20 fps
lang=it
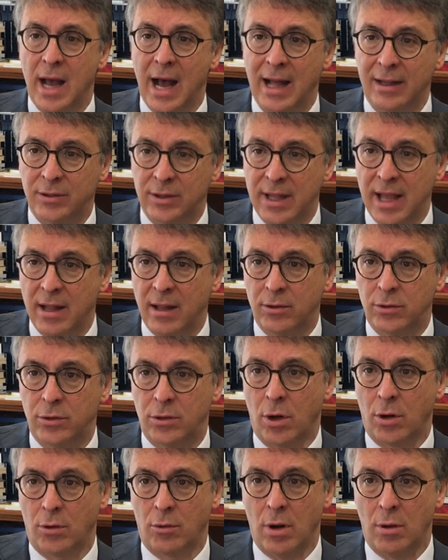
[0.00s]

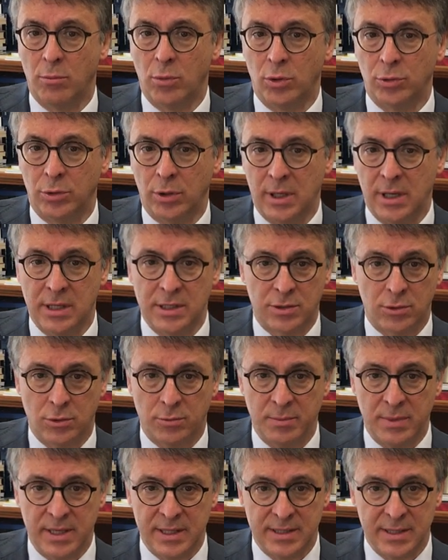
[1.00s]
Attorno al mondo delle
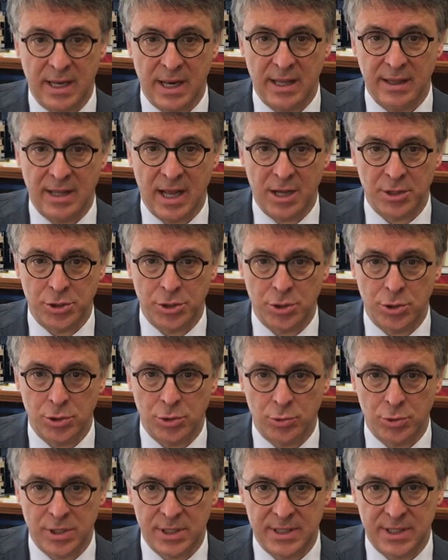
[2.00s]
scommesse, le indagini
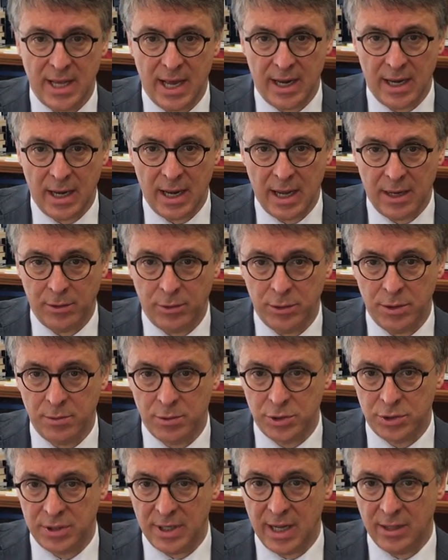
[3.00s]
giudiziarie le hanno
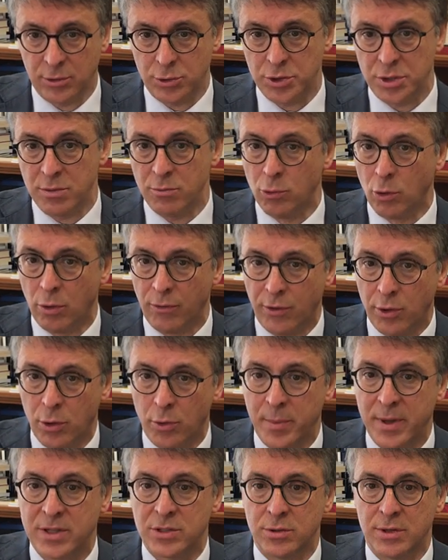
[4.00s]
dimostrato, si
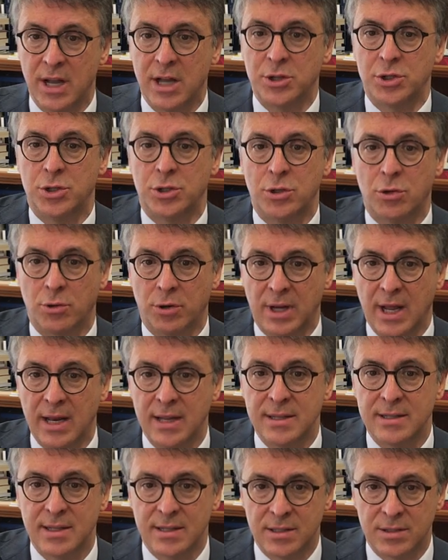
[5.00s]
muovono personaggi di
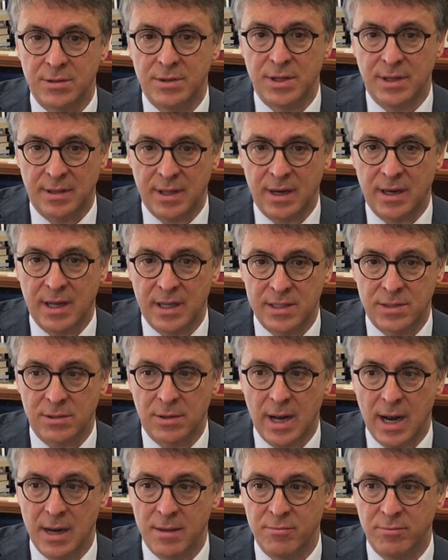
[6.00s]
organizzazioni
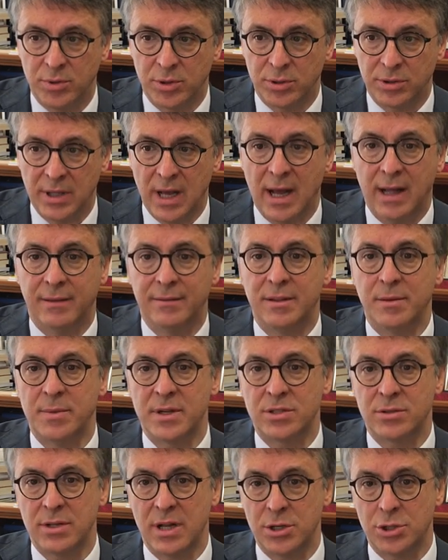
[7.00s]
internazionali importanti,
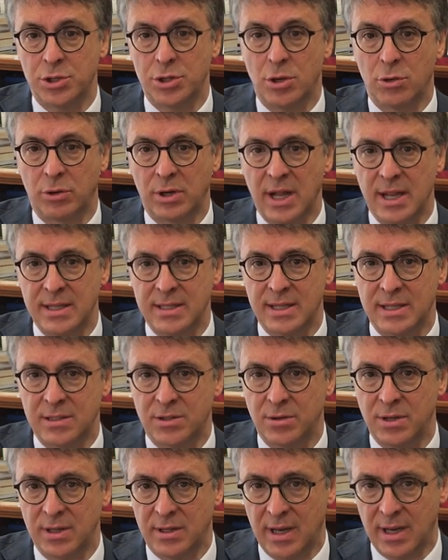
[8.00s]
personaggi di
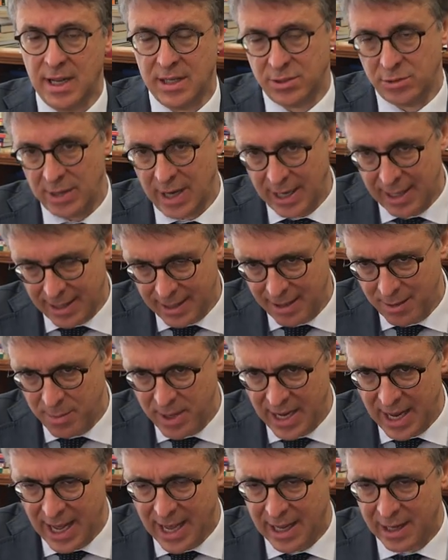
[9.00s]
organizzazioni internazionali
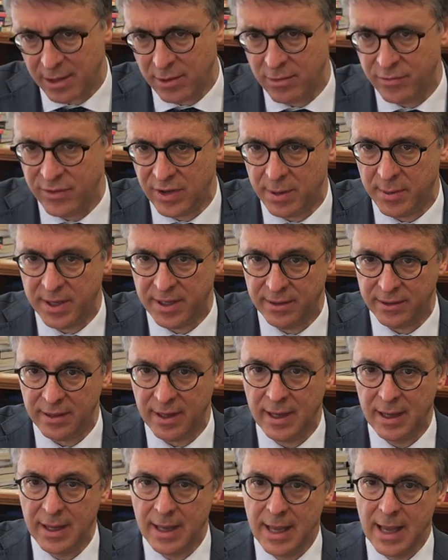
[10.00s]
criminali
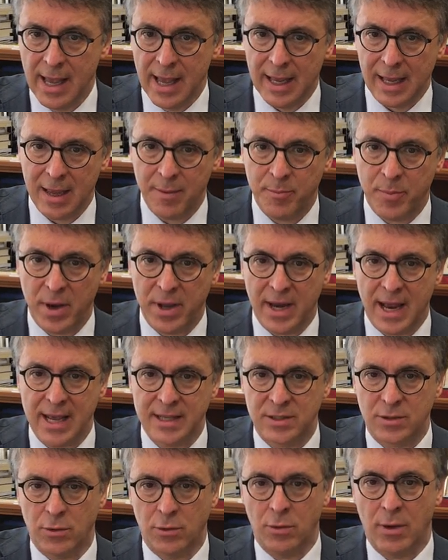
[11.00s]
ovviamente, che poi
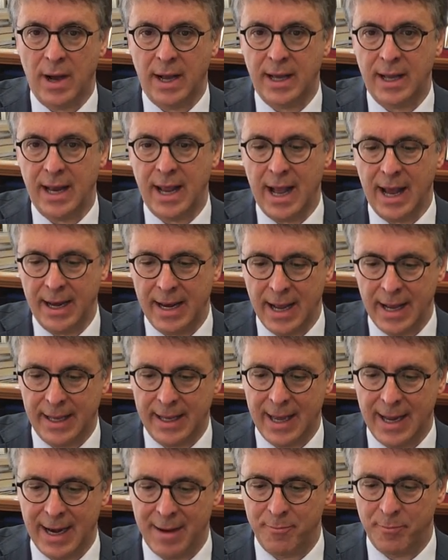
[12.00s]
riescono a creare
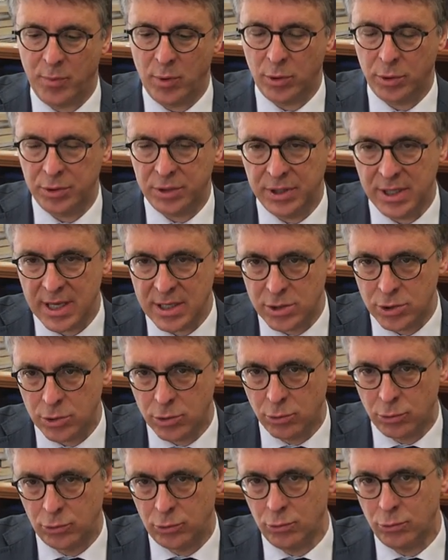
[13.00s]
anche rapporti e
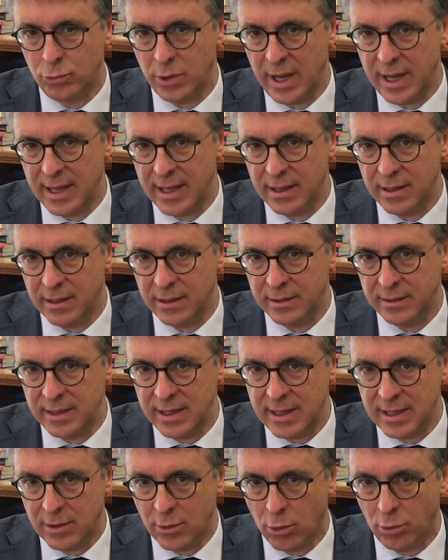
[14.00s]
strutture eh,
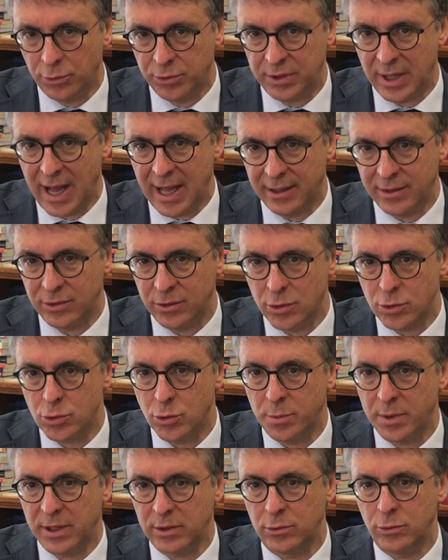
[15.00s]
di contatto
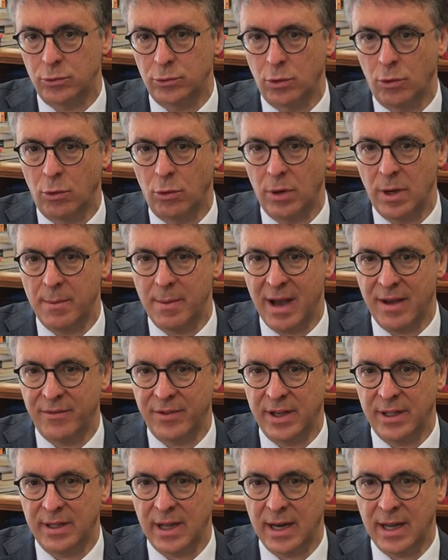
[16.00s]
soprattutto con le
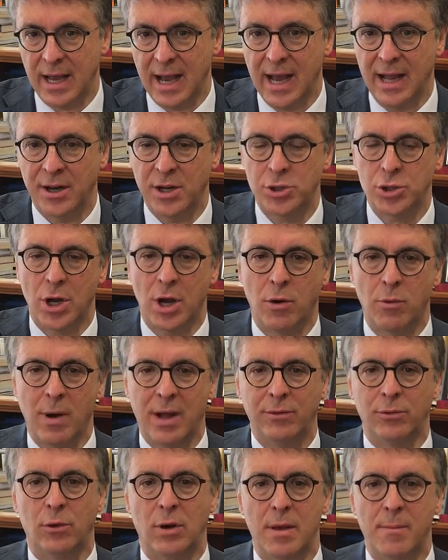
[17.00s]
mafie italiane. Cioè
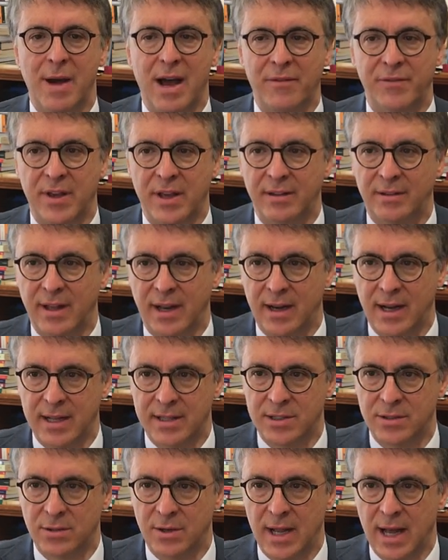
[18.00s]
quando le mafie
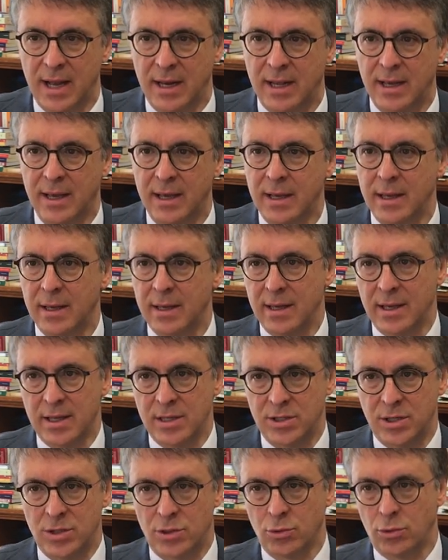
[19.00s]
internazionali
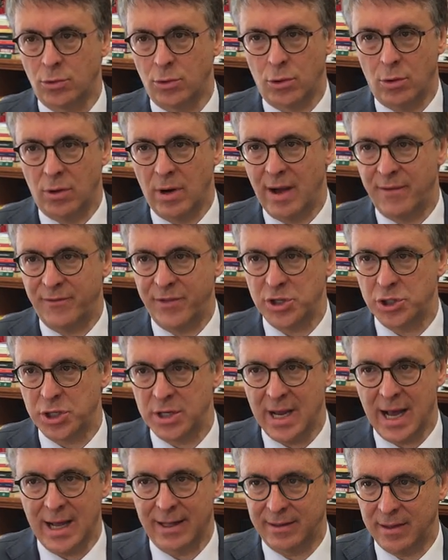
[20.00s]
si sono
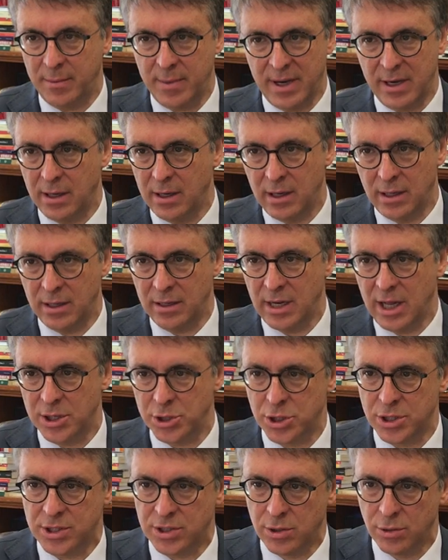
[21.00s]
avvicinate per la
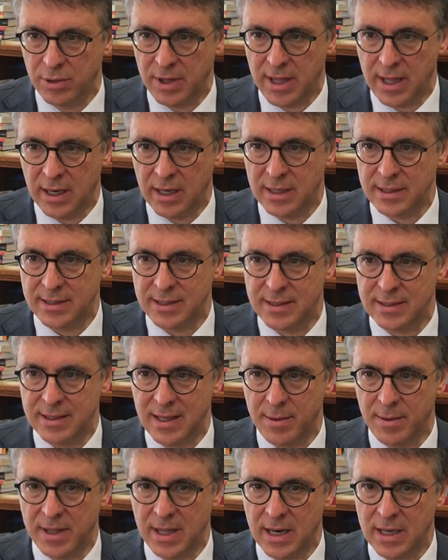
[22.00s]
gestione del
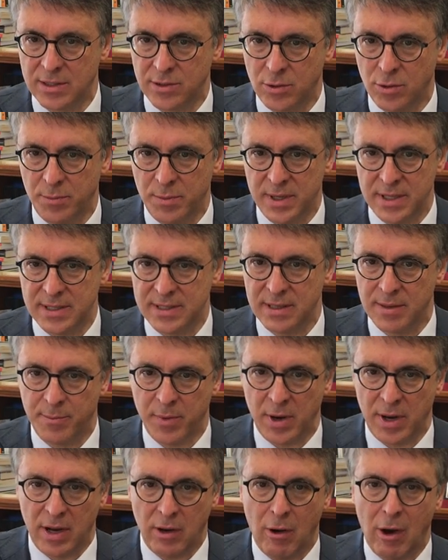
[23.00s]
sistema delle scommesse,
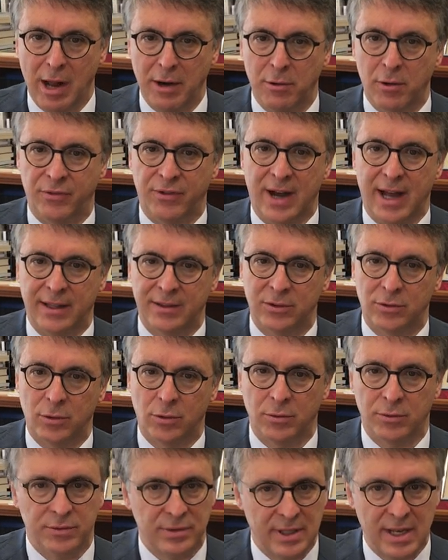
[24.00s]
poi lo hanno
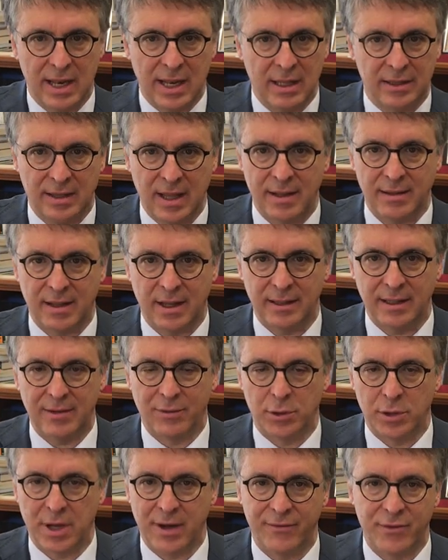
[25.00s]
fatto nel
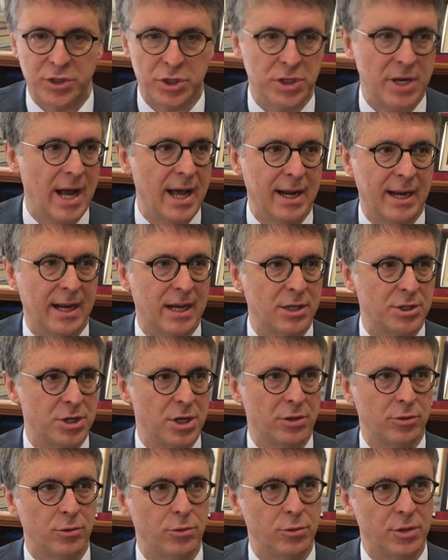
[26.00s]
tentativo di avvicinare
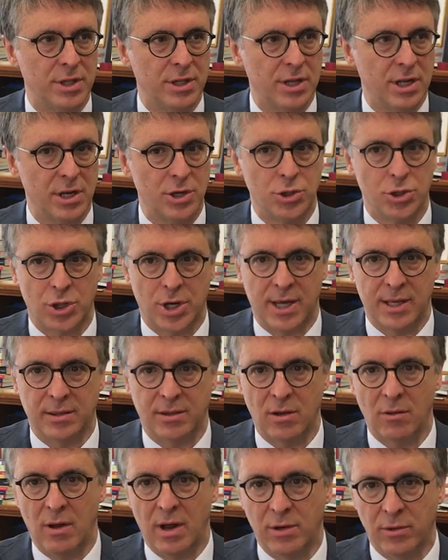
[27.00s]
calciatori,
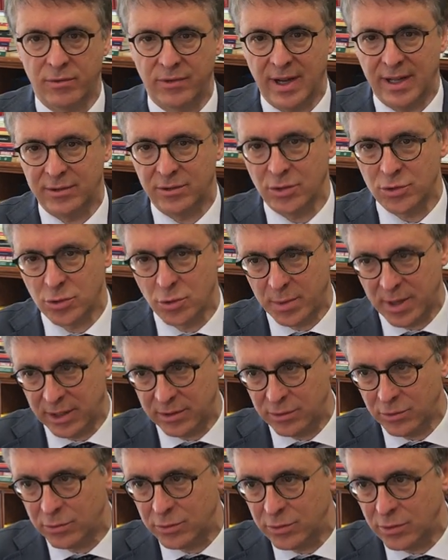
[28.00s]
dirigenti, lo hanno fatto
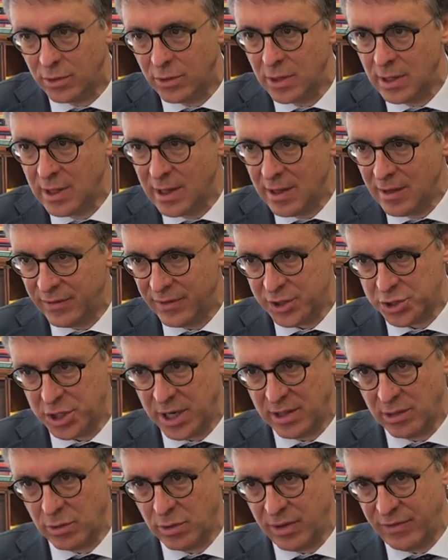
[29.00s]
soprattutto
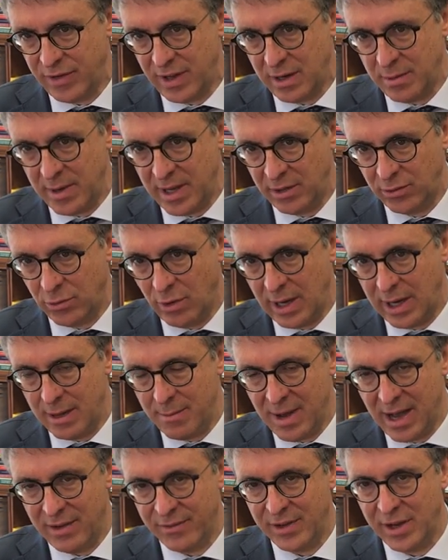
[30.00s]
facendo riferimento
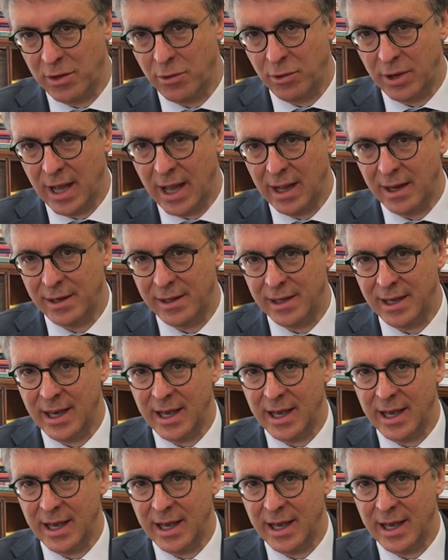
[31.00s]
alle mafie locali.